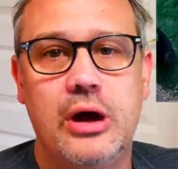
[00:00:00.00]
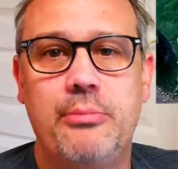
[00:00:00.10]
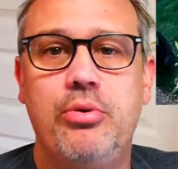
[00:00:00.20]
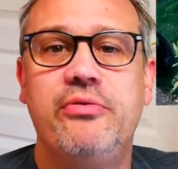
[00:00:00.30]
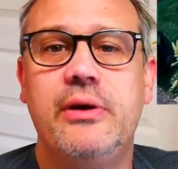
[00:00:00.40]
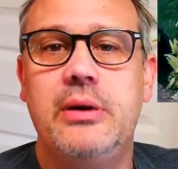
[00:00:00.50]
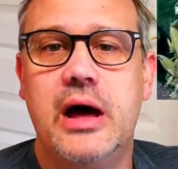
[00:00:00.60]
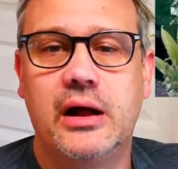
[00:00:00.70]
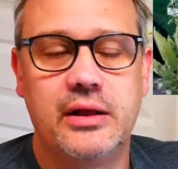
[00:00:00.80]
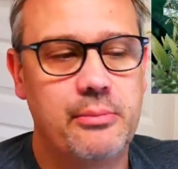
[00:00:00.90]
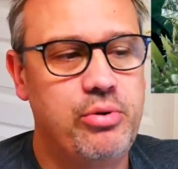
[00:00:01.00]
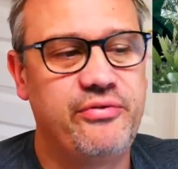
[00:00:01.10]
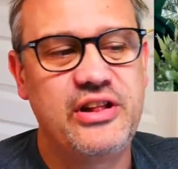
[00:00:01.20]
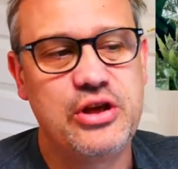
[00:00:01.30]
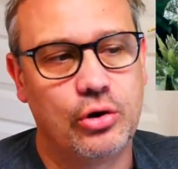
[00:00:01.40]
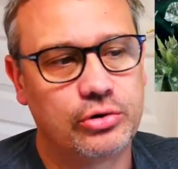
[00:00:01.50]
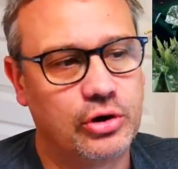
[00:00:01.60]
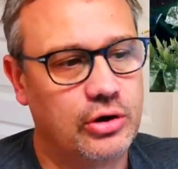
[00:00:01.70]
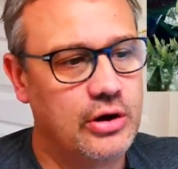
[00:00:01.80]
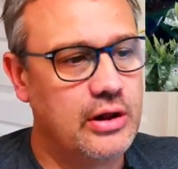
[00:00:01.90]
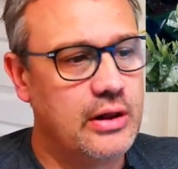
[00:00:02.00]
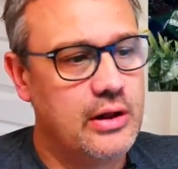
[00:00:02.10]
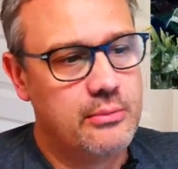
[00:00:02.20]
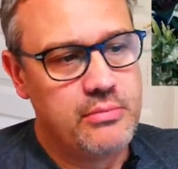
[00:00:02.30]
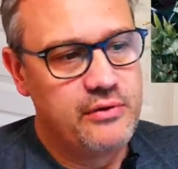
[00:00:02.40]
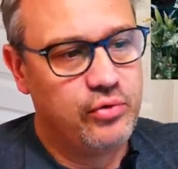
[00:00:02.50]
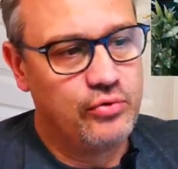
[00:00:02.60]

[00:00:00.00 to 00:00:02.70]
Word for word: un peu faiblarde, un peu feignante. Mais vous le